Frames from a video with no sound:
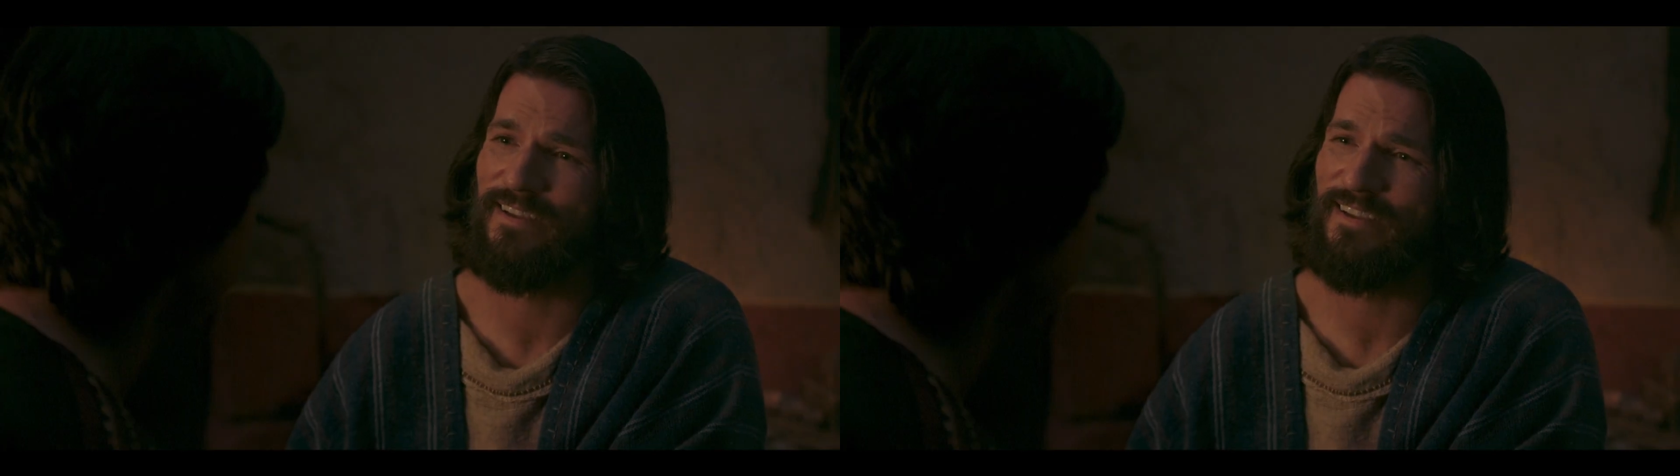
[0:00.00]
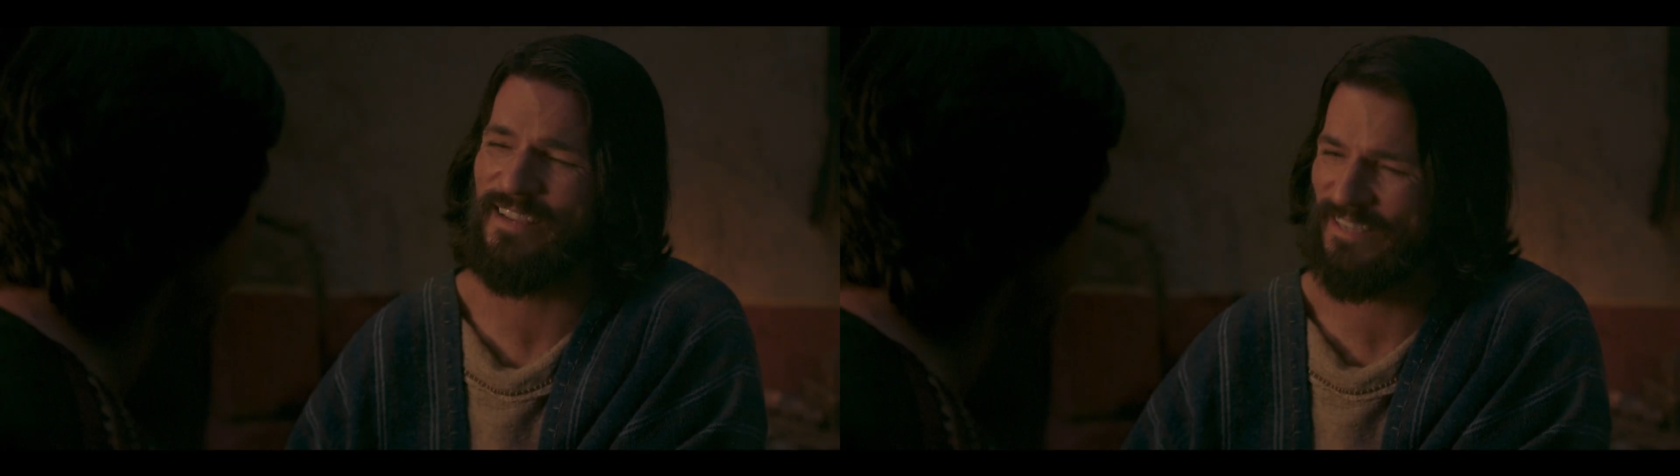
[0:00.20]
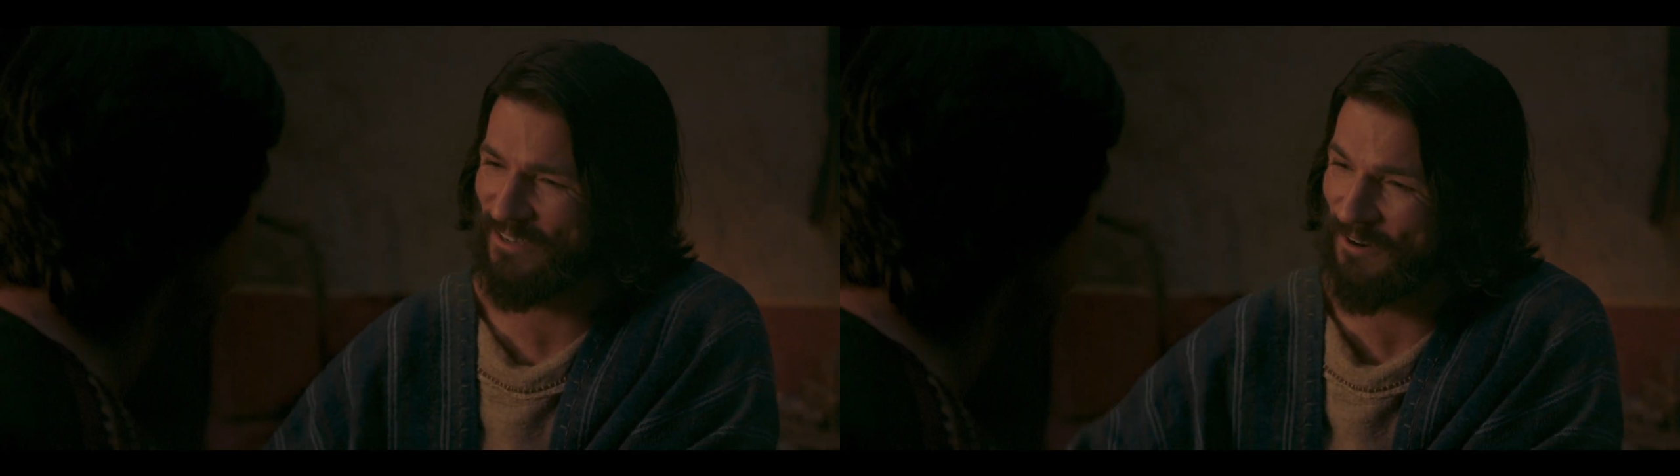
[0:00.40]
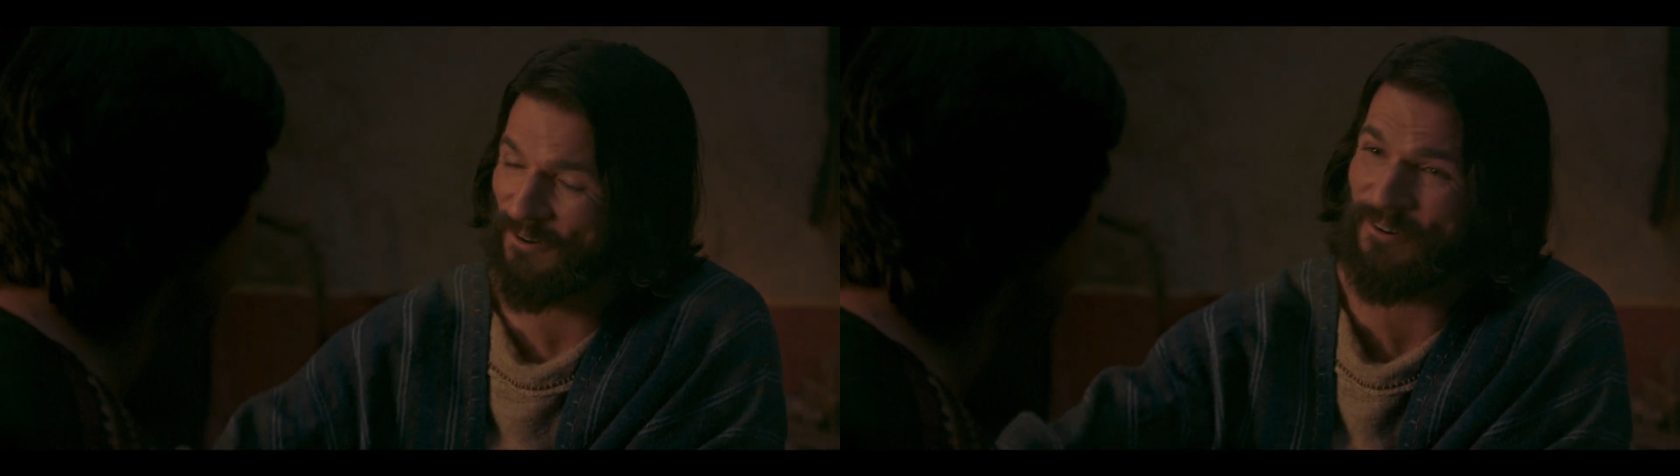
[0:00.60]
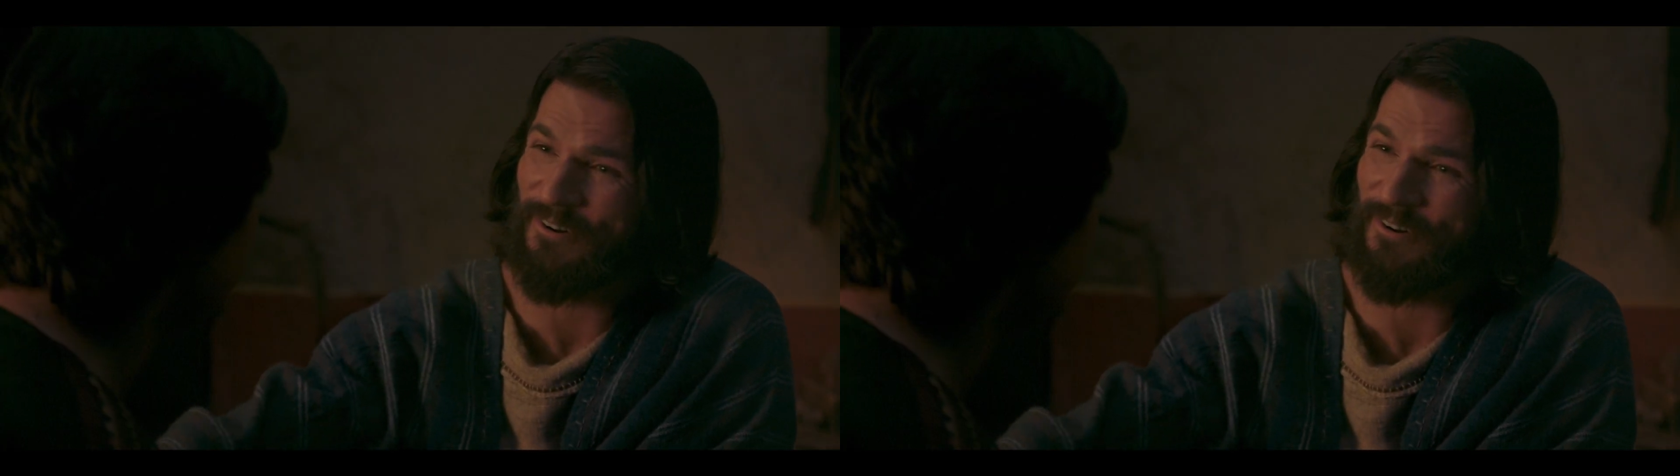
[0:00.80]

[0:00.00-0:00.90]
なんとい